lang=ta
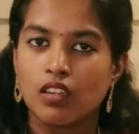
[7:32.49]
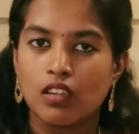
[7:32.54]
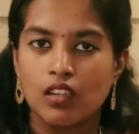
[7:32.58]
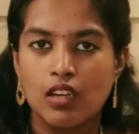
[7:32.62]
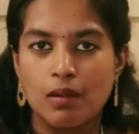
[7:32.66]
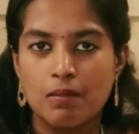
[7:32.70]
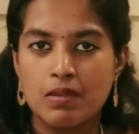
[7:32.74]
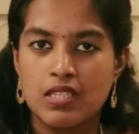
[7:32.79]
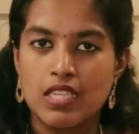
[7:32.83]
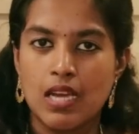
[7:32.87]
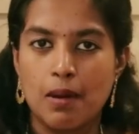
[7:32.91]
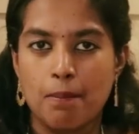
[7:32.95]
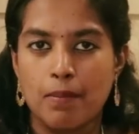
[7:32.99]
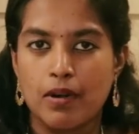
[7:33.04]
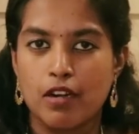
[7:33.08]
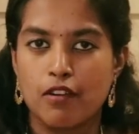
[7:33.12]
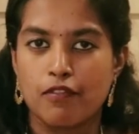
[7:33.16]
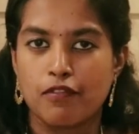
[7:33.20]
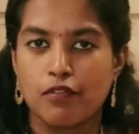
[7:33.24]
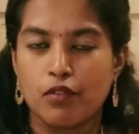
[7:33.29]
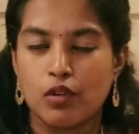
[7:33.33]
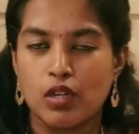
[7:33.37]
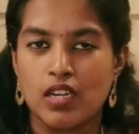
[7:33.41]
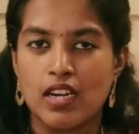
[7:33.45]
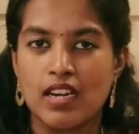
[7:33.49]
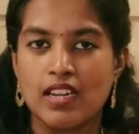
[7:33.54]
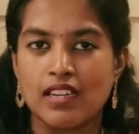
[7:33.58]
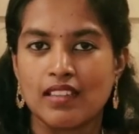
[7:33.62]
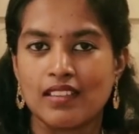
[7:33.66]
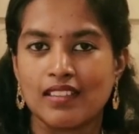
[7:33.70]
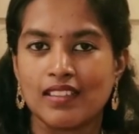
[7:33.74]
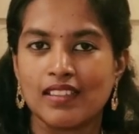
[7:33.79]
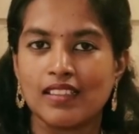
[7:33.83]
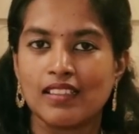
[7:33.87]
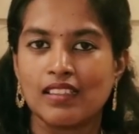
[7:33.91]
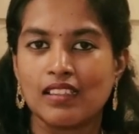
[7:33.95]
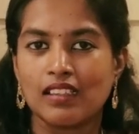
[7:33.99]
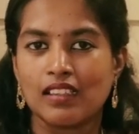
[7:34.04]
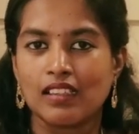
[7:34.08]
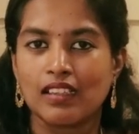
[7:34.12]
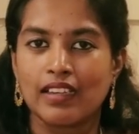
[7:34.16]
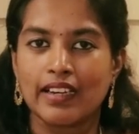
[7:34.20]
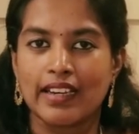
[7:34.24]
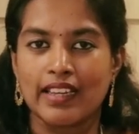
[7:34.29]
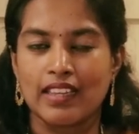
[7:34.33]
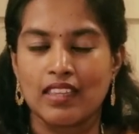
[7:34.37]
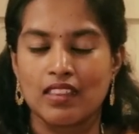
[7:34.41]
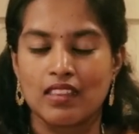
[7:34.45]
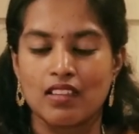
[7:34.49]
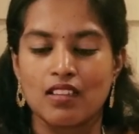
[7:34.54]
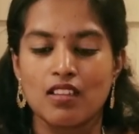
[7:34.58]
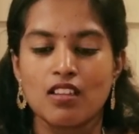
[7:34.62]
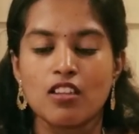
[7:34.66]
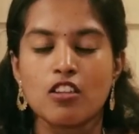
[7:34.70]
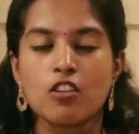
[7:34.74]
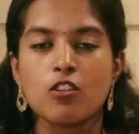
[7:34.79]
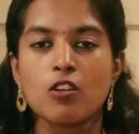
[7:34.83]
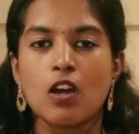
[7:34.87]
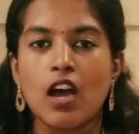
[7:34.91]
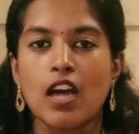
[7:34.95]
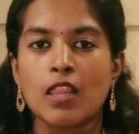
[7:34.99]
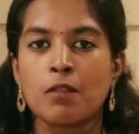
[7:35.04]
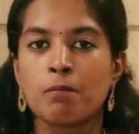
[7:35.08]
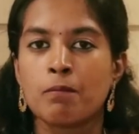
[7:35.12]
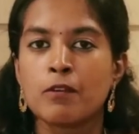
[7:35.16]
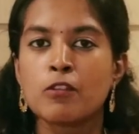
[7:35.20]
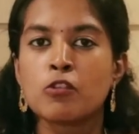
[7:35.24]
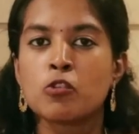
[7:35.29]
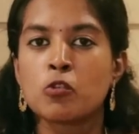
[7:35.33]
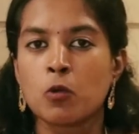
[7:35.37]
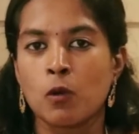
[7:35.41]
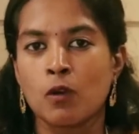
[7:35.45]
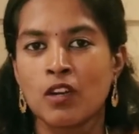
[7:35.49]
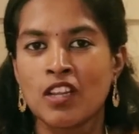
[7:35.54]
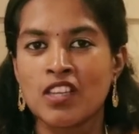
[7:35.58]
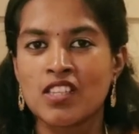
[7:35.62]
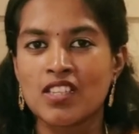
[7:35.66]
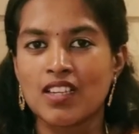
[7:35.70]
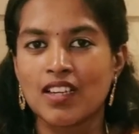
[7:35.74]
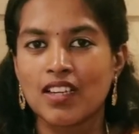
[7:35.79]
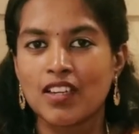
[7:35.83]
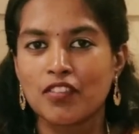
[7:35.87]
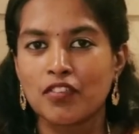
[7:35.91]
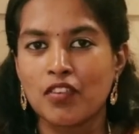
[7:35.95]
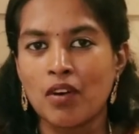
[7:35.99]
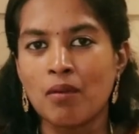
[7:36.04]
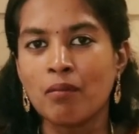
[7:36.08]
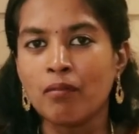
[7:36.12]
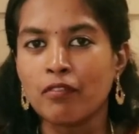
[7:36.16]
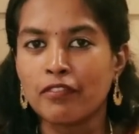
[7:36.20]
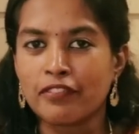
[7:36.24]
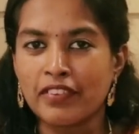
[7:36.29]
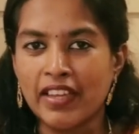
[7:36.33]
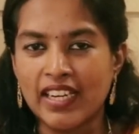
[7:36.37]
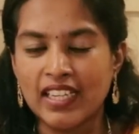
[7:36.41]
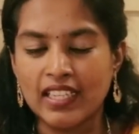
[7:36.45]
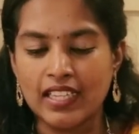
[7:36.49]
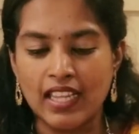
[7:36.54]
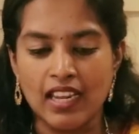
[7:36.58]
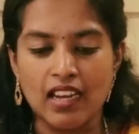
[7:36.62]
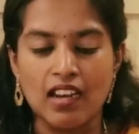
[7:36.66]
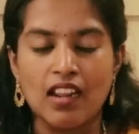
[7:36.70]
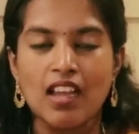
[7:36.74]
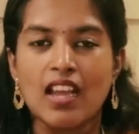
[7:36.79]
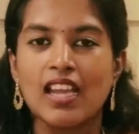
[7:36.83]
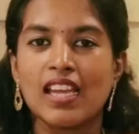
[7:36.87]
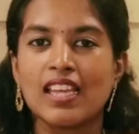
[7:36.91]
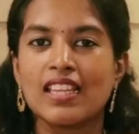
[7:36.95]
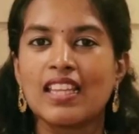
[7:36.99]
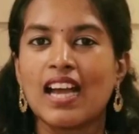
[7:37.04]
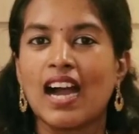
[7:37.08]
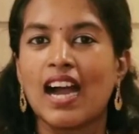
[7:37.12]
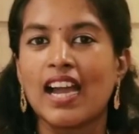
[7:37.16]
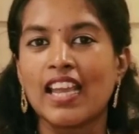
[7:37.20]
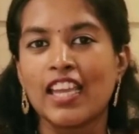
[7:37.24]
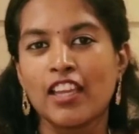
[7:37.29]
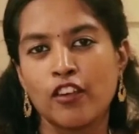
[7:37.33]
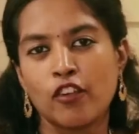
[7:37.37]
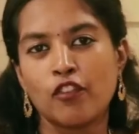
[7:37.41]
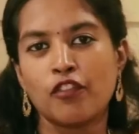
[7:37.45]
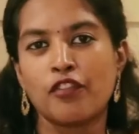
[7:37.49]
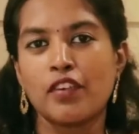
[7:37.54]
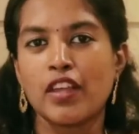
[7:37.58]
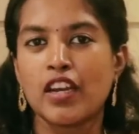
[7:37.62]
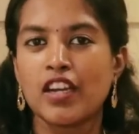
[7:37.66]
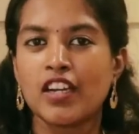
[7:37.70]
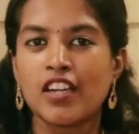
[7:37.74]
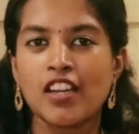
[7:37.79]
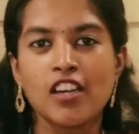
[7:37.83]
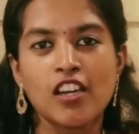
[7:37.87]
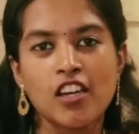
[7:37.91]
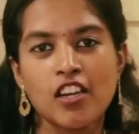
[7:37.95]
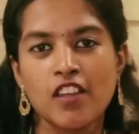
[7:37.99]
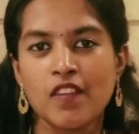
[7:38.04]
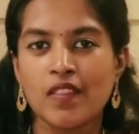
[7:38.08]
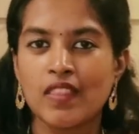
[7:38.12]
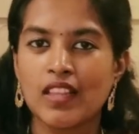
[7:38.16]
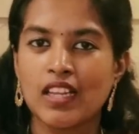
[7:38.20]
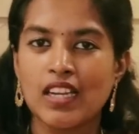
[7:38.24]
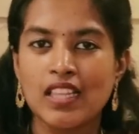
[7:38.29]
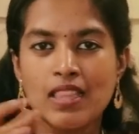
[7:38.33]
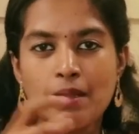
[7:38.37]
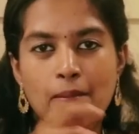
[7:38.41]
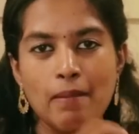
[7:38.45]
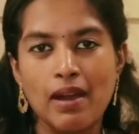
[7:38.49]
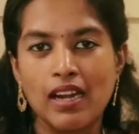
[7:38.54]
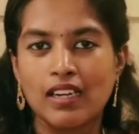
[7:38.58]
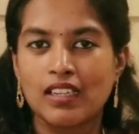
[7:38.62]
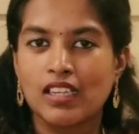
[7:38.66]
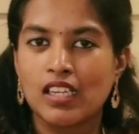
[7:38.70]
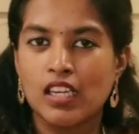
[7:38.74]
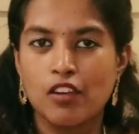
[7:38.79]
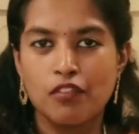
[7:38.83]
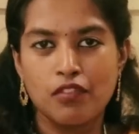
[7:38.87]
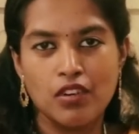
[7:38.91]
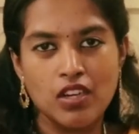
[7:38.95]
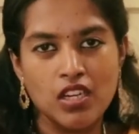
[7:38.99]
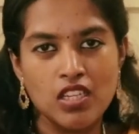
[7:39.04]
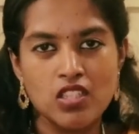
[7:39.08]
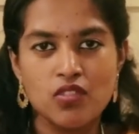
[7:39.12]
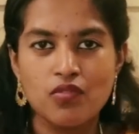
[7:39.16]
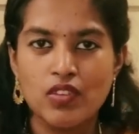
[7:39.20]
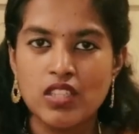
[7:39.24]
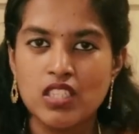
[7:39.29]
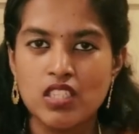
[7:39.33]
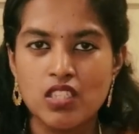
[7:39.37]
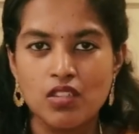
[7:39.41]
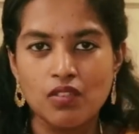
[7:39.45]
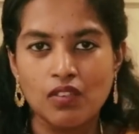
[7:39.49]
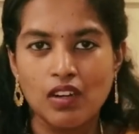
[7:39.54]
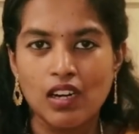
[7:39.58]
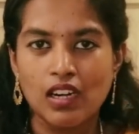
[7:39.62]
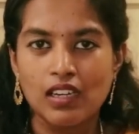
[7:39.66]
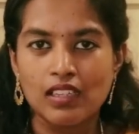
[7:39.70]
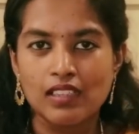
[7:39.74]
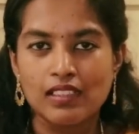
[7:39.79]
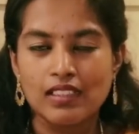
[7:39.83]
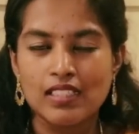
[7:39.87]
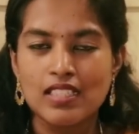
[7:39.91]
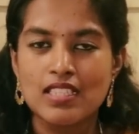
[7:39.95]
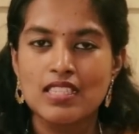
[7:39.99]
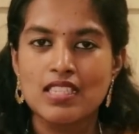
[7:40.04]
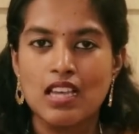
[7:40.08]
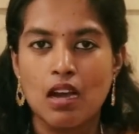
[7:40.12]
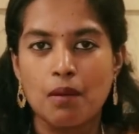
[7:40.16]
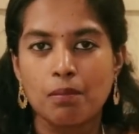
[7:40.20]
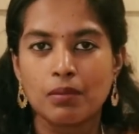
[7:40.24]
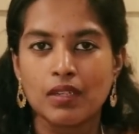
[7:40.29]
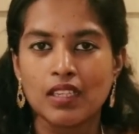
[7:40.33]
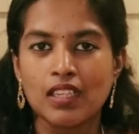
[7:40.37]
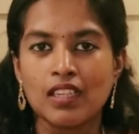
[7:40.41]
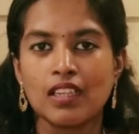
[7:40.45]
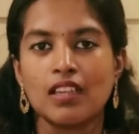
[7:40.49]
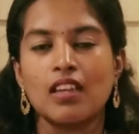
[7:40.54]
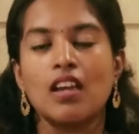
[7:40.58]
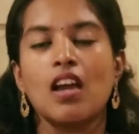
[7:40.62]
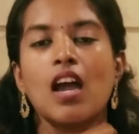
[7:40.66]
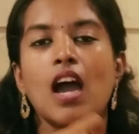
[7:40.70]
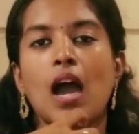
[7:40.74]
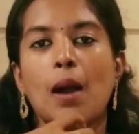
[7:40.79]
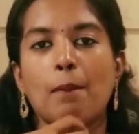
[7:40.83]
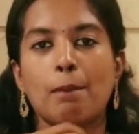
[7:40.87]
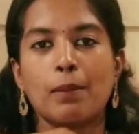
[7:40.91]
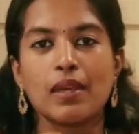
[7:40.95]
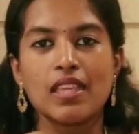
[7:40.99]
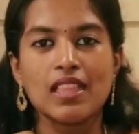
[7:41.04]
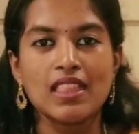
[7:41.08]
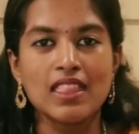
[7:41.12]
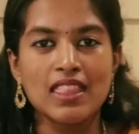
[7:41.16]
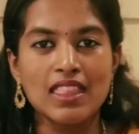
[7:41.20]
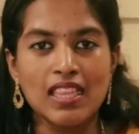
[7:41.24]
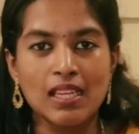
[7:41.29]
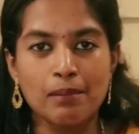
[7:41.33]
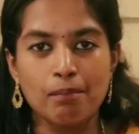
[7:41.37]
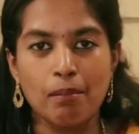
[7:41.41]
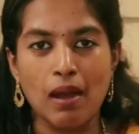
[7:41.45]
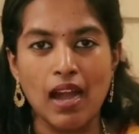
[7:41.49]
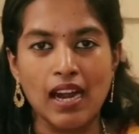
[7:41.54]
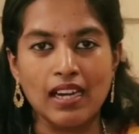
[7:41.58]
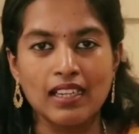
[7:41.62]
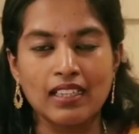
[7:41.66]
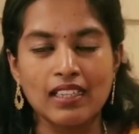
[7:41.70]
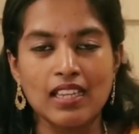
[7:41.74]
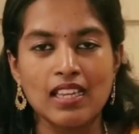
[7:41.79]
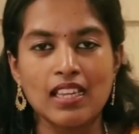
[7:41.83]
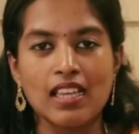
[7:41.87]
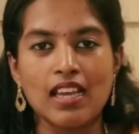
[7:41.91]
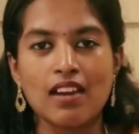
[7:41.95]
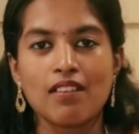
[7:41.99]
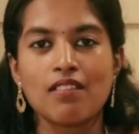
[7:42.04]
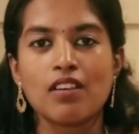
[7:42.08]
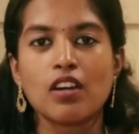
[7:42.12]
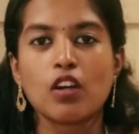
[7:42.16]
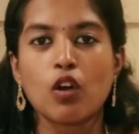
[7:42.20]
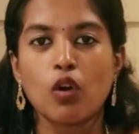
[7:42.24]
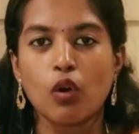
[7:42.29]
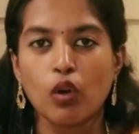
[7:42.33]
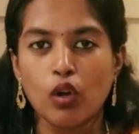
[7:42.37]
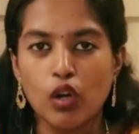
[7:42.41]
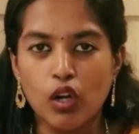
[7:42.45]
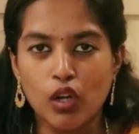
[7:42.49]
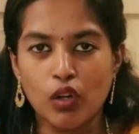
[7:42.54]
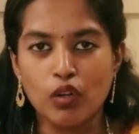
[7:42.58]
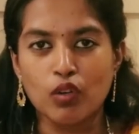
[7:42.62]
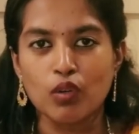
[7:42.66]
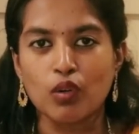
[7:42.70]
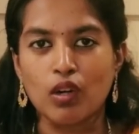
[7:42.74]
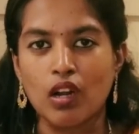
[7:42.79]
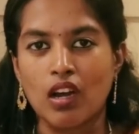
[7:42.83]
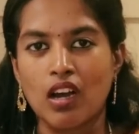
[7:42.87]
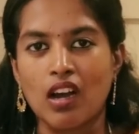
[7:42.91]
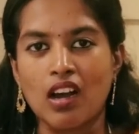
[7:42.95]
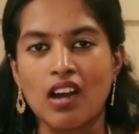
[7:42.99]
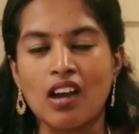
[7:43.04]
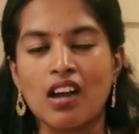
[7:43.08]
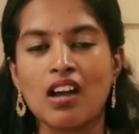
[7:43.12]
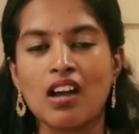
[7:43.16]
நம்ம சாப்பிட்ற ஃபுட்லேருந்து கிடைக்குது அது போய் ஸ்டோரேஜ் ஆகிற ஃபார்ம் ஃபெரிட்டின் இந்த அயனும் ஃபெரிட்டின்லேயும் தானே இந்த பாக்டீரியா ஃபங்கஸ் வந்துட்டு வாழ்ந்து சாப்பிட்டு அப்போ இந்த பாக்டீரியாவை கொல்லணும்னா